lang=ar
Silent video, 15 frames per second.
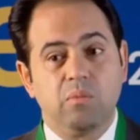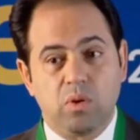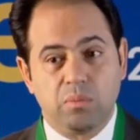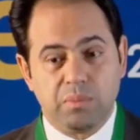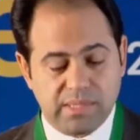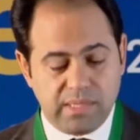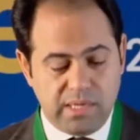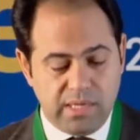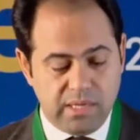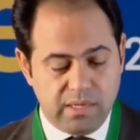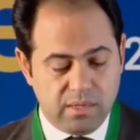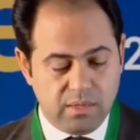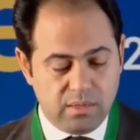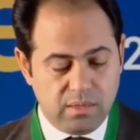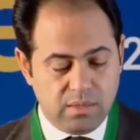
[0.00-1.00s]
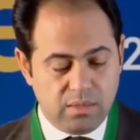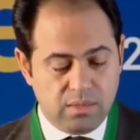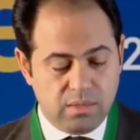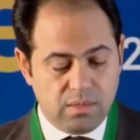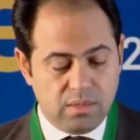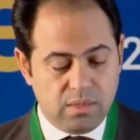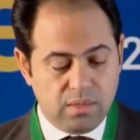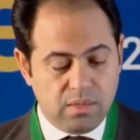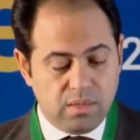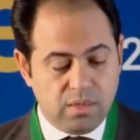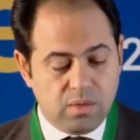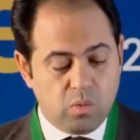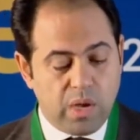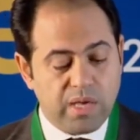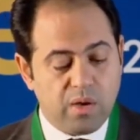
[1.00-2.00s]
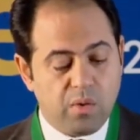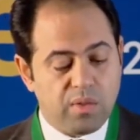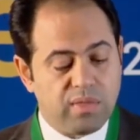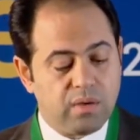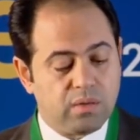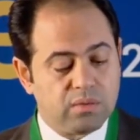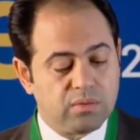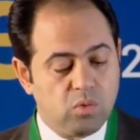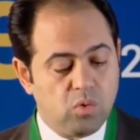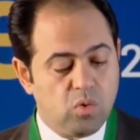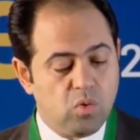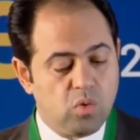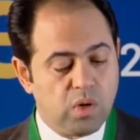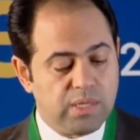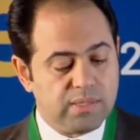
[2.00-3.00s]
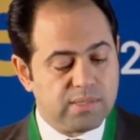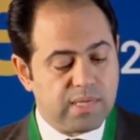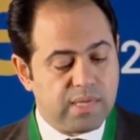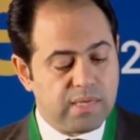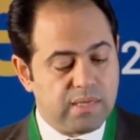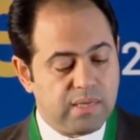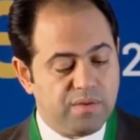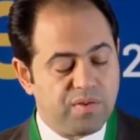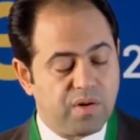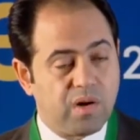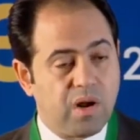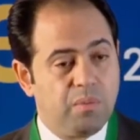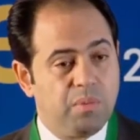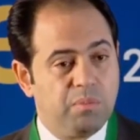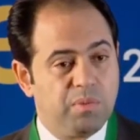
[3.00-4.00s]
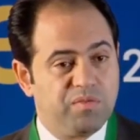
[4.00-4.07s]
والمسيحية وهي وثيقة الأخوة الإنسانية في الرابع من